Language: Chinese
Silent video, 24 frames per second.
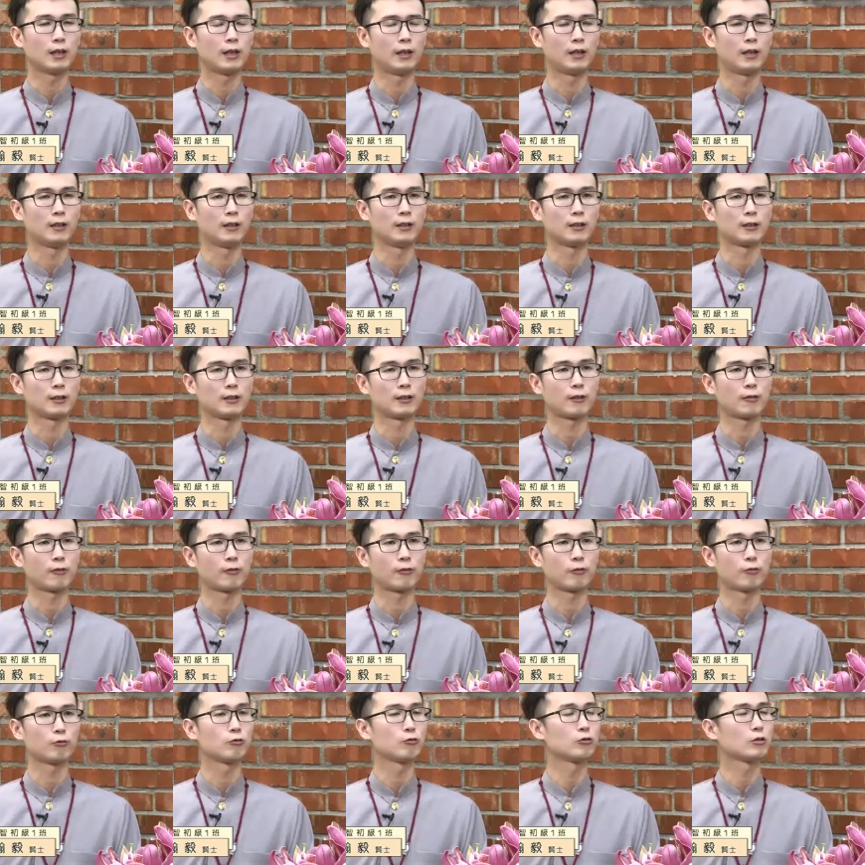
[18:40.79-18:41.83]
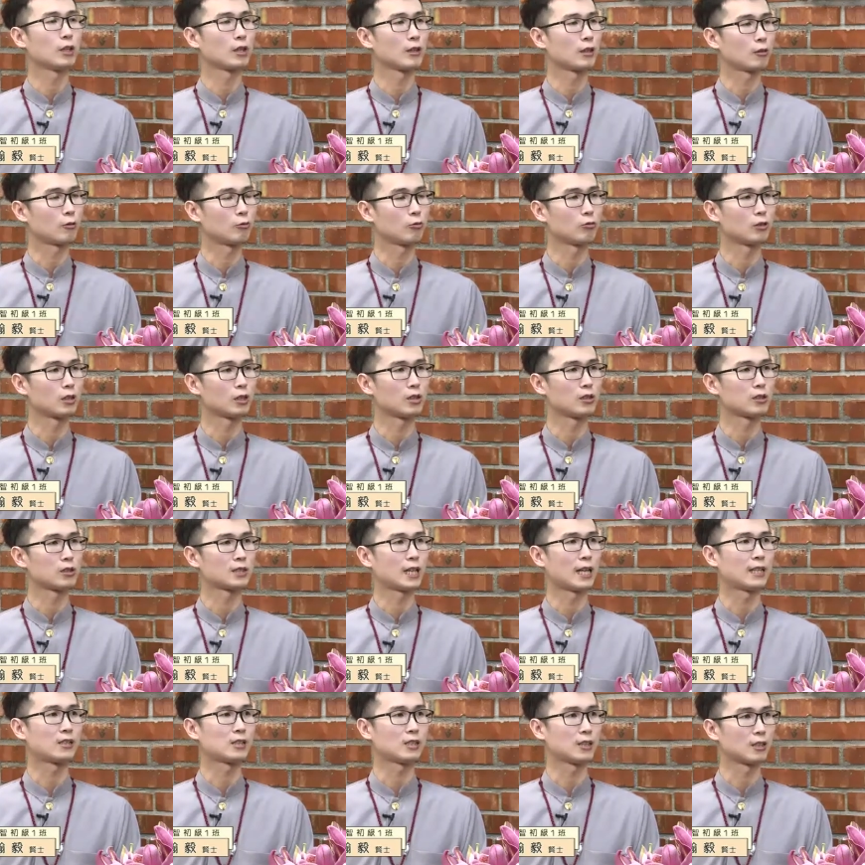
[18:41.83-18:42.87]
呃，服务的顾客
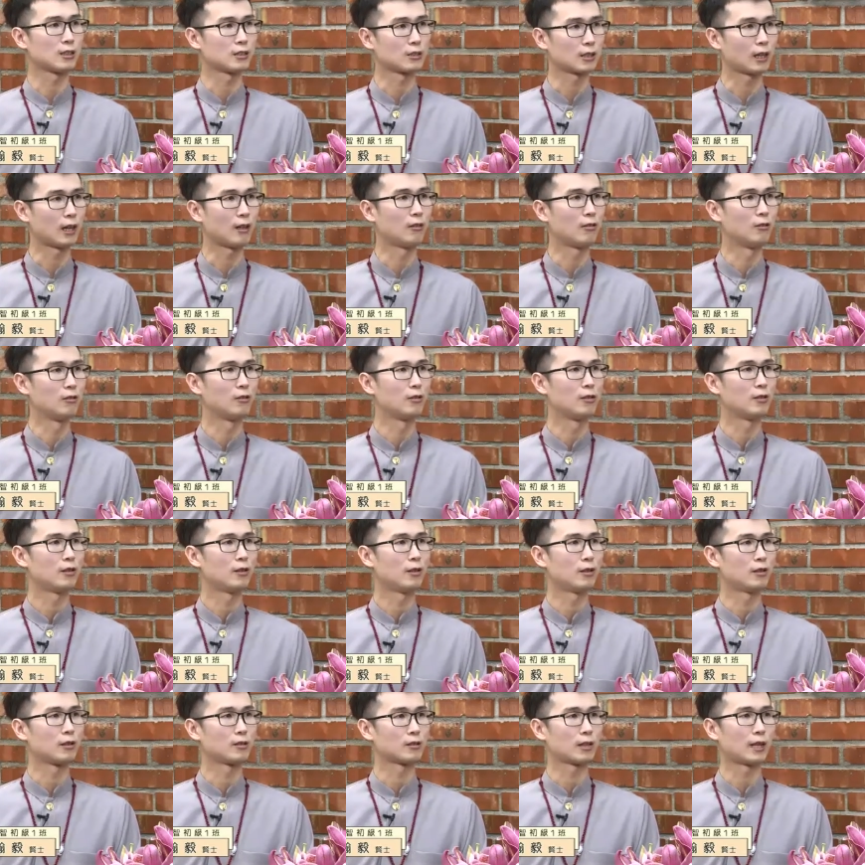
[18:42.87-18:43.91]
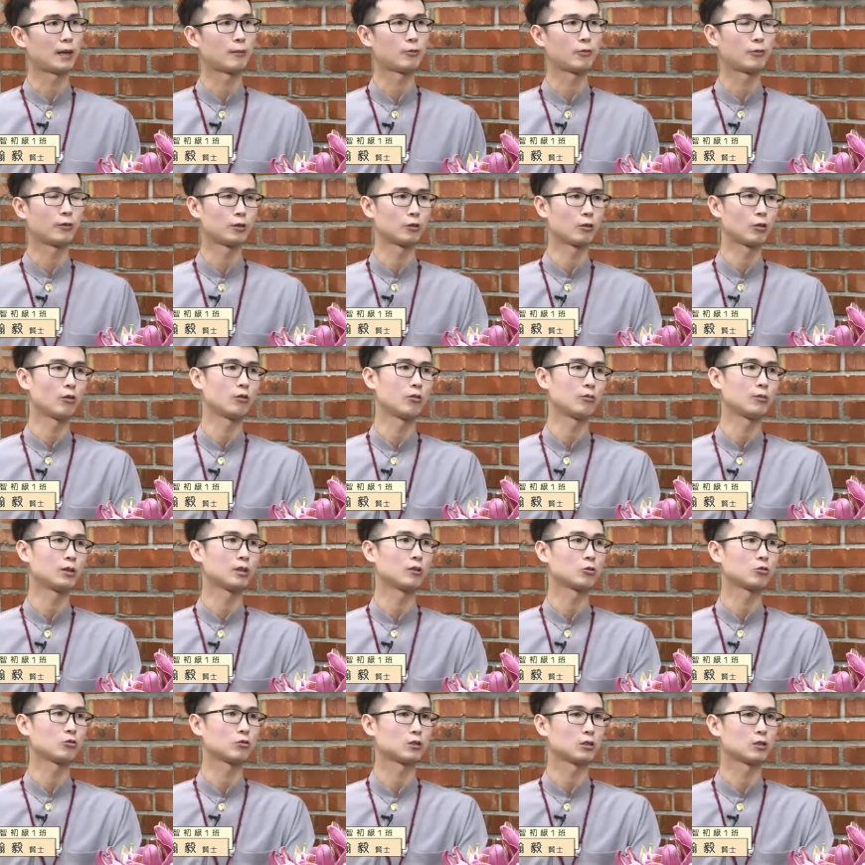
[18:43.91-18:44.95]
再介绍，哦，大部分后
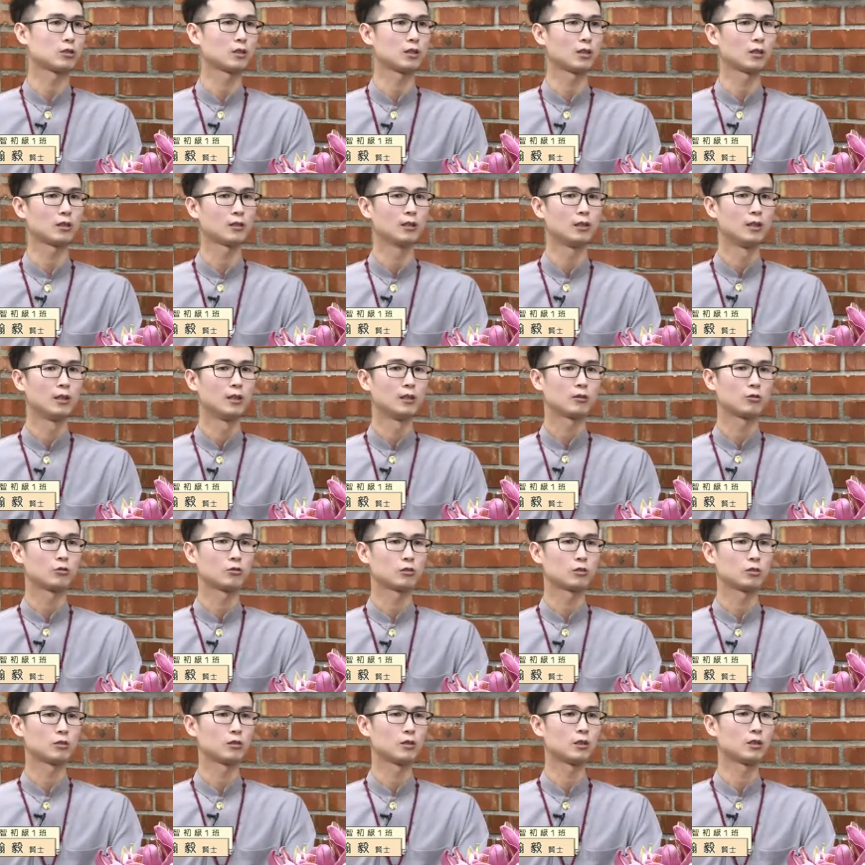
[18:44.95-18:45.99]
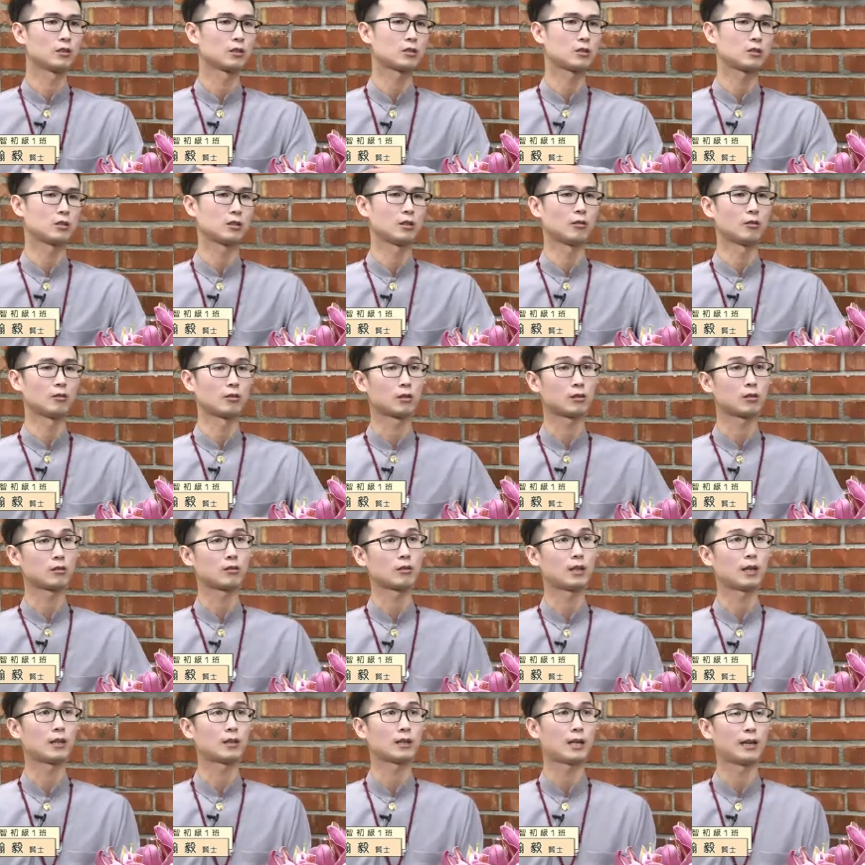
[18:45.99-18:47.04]
面就是接就是认识的，
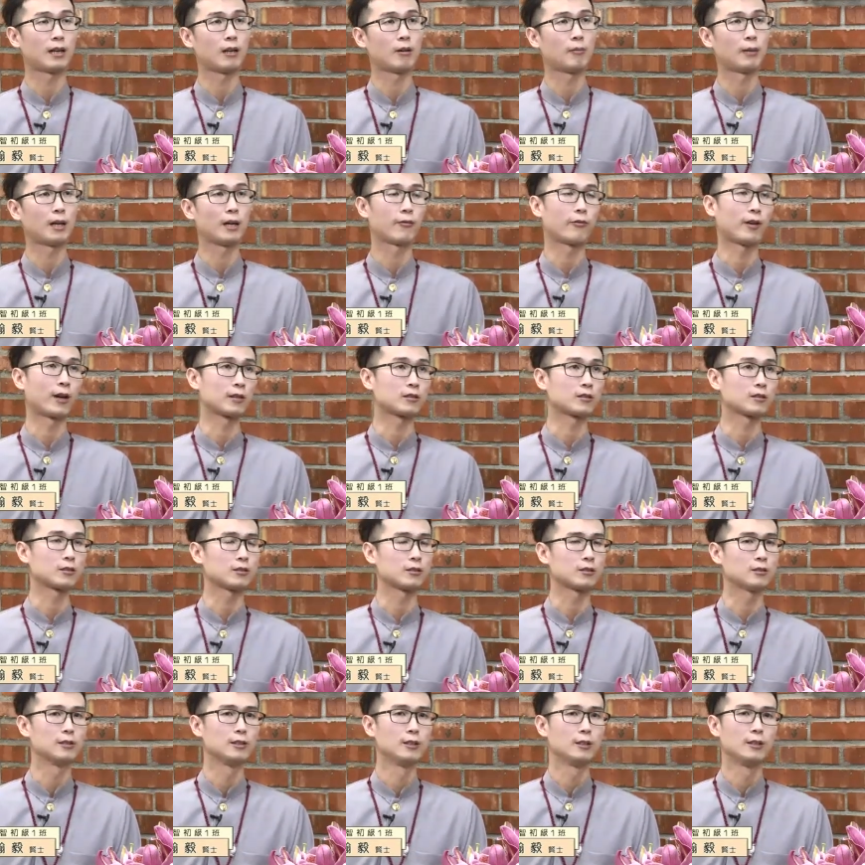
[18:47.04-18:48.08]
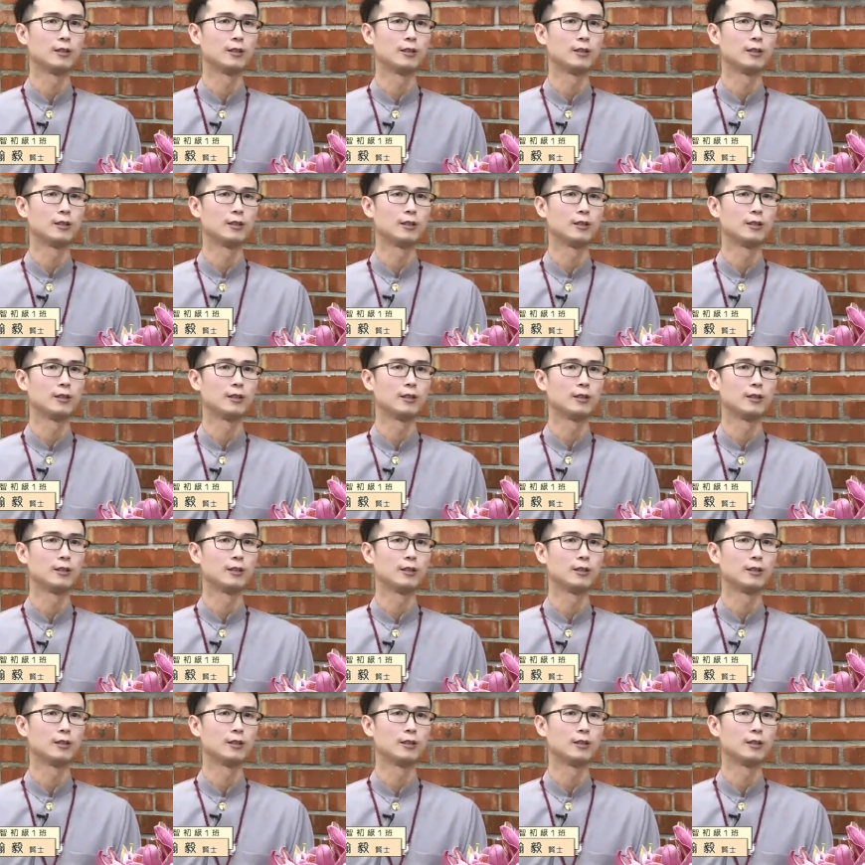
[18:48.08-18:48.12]
那他要卖房子，